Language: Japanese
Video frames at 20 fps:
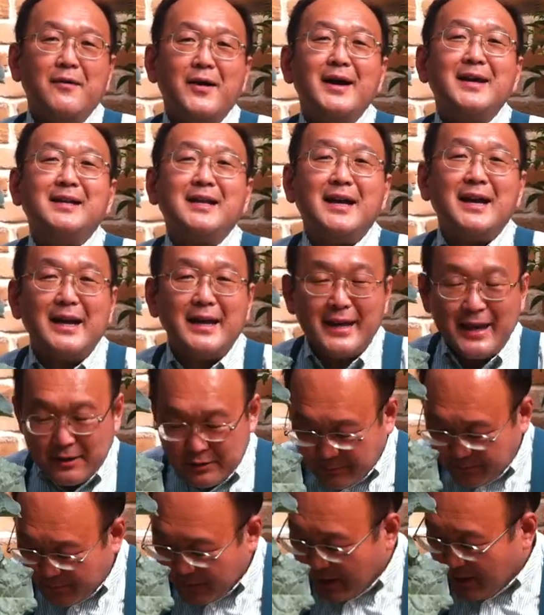乾いたら
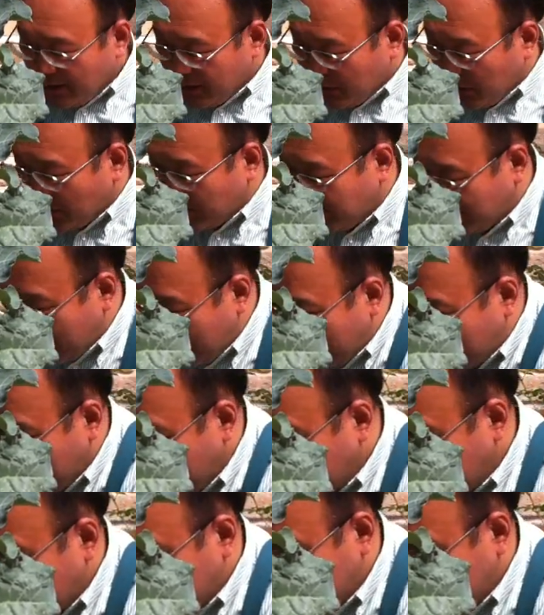やるそして